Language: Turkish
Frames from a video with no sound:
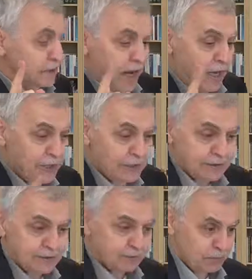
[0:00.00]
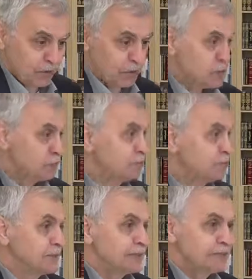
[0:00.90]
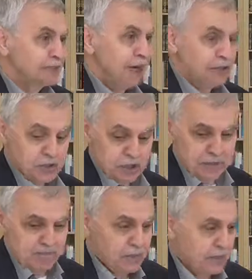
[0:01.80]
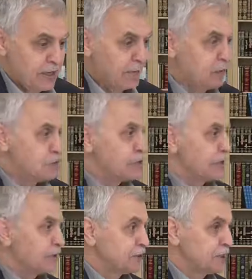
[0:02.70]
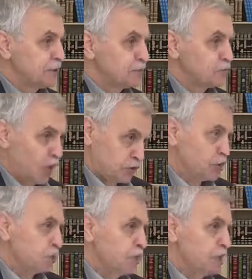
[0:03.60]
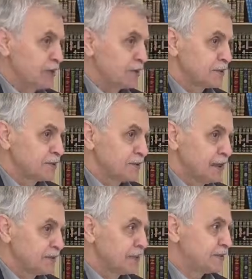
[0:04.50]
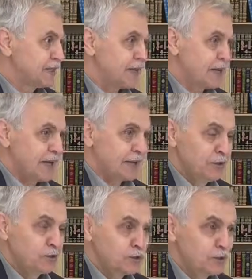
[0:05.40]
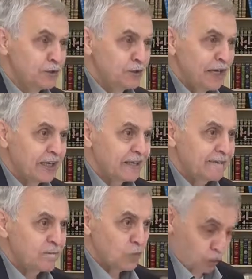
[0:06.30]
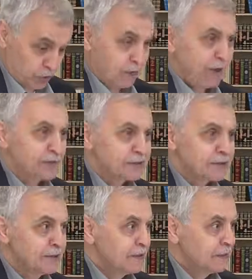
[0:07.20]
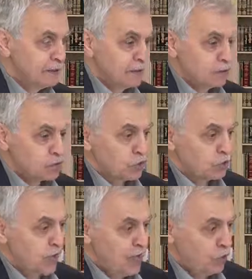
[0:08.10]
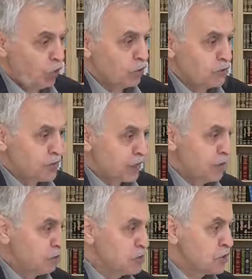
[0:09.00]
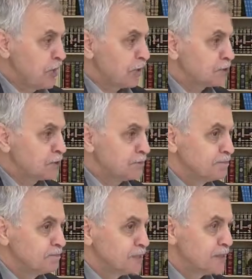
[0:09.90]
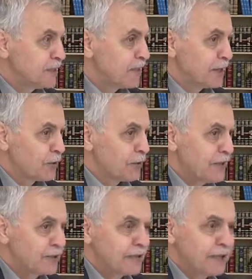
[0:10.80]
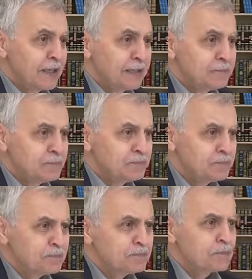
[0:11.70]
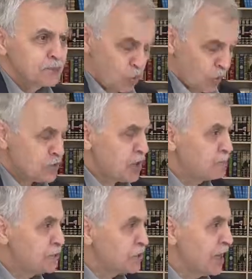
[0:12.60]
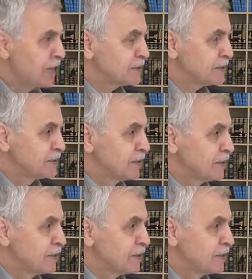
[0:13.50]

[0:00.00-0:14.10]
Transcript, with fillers: Yani biliyorsun yani kim Meryem'i üstlenecek? Tartışmışlar. Hazreti Zekeriya'nın huzurunda. O da var. Sonra şey atmışlar. Ne derler kura, ona? Kura, He? kura çekmişler. Kura çekmişler.